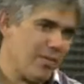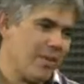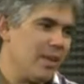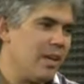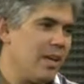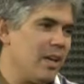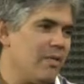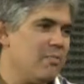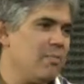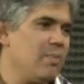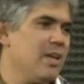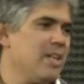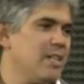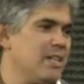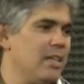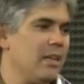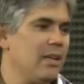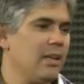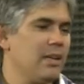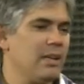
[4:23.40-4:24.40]

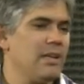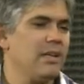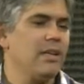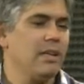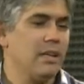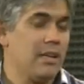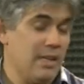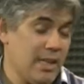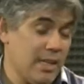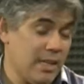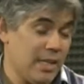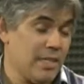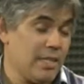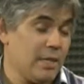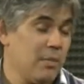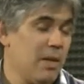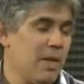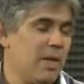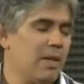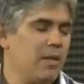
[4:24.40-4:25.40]
empieza esta
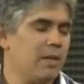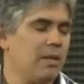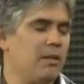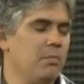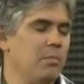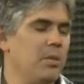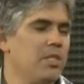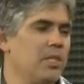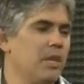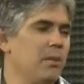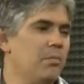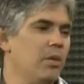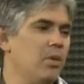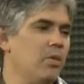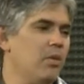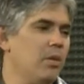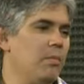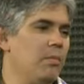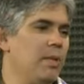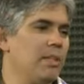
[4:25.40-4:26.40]
semana, empezamos
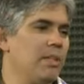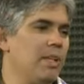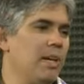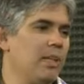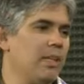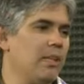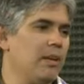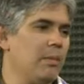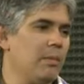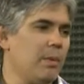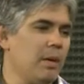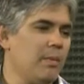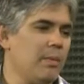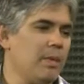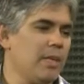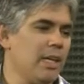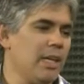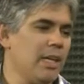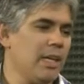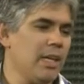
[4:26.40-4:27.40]
nuevamente la actividad
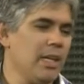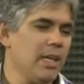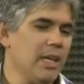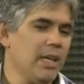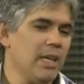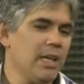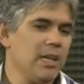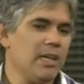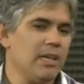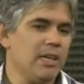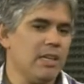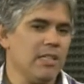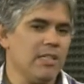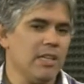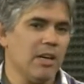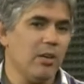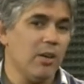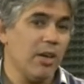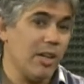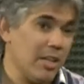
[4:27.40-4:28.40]
parlamentaria y ya
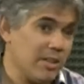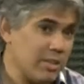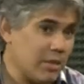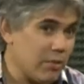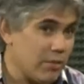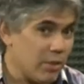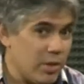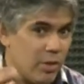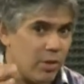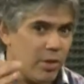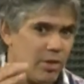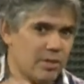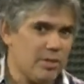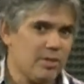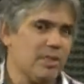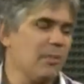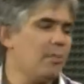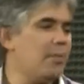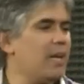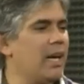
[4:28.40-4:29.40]
ahora el desafío es
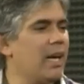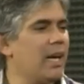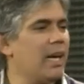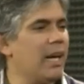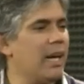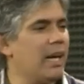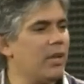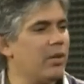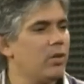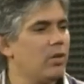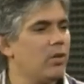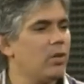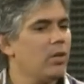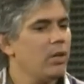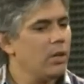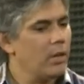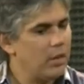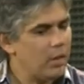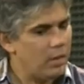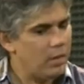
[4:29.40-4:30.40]
terminar el año
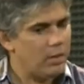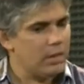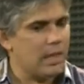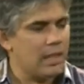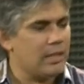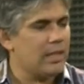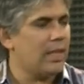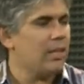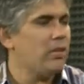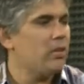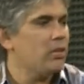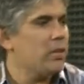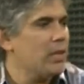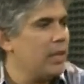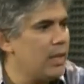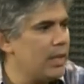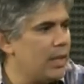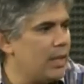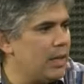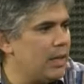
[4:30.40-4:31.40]
tratando
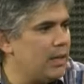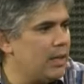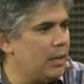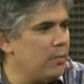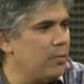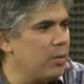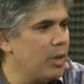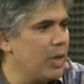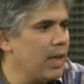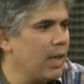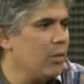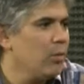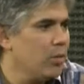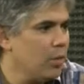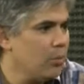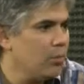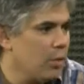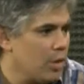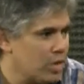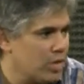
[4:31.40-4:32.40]
de imponer algún
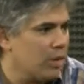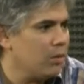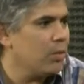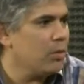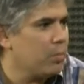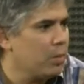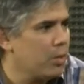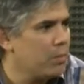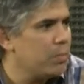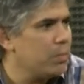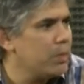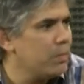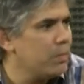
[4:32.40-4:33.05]
proyecto propio.